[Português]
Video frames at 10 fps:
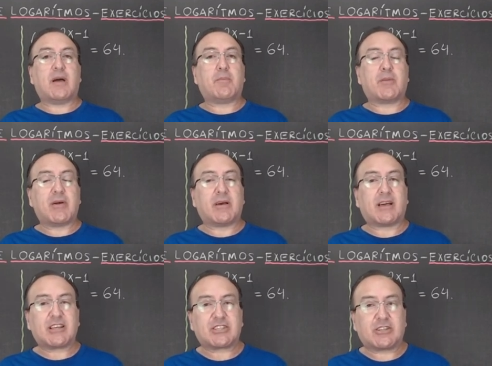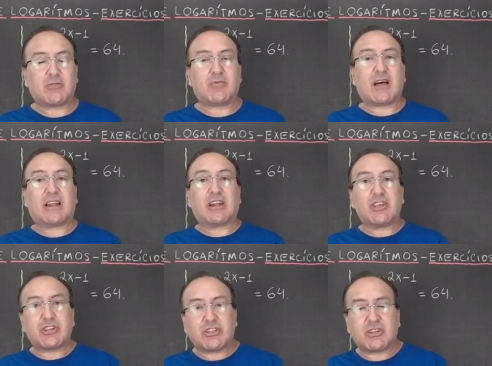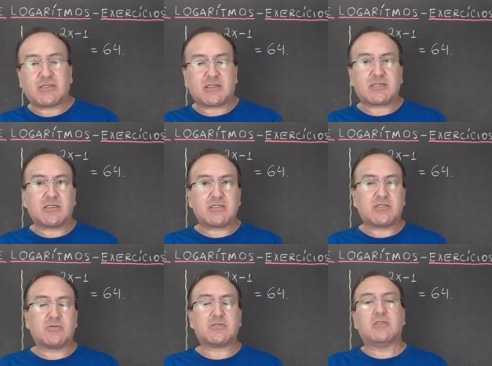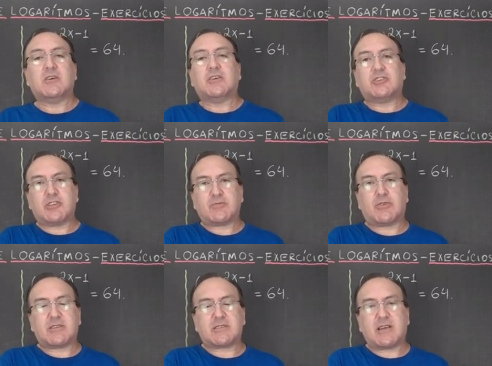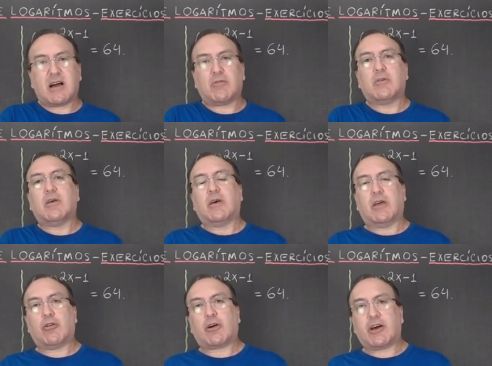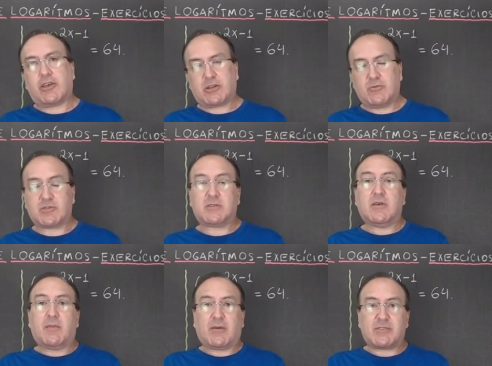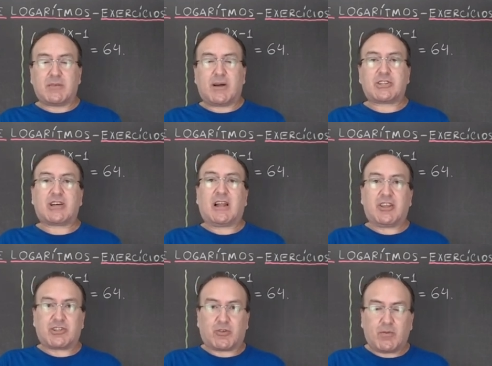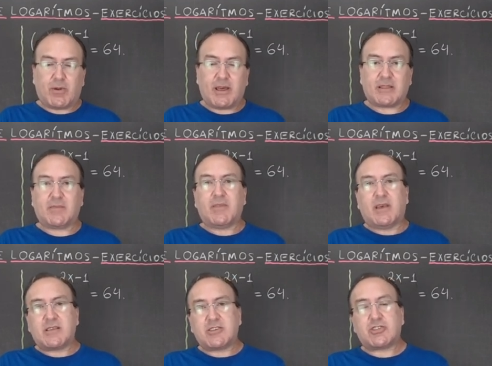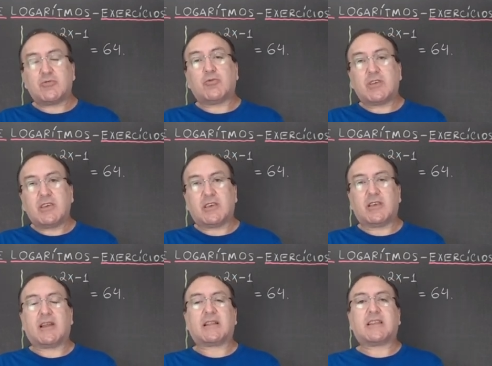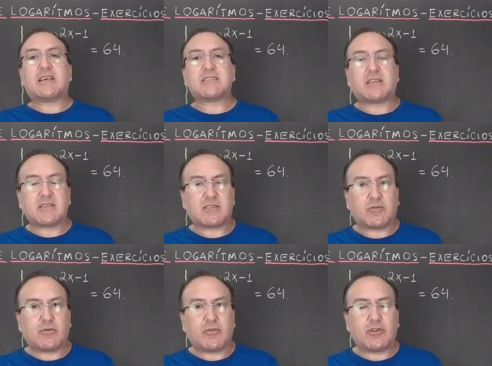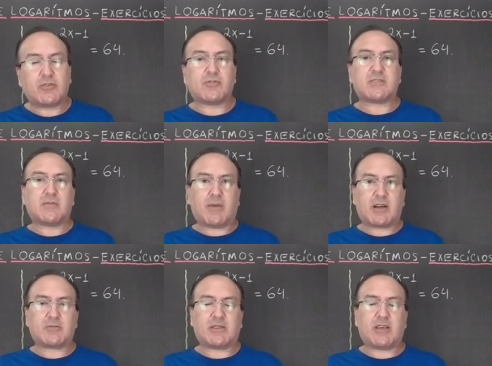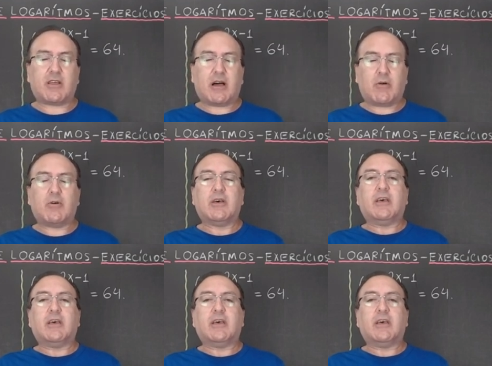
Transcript: a primeira questão da lista de exercícios de exponencial e logaritmos. Para você baixar a lista completa, existe um link na descrição do vídeo, você baixa o material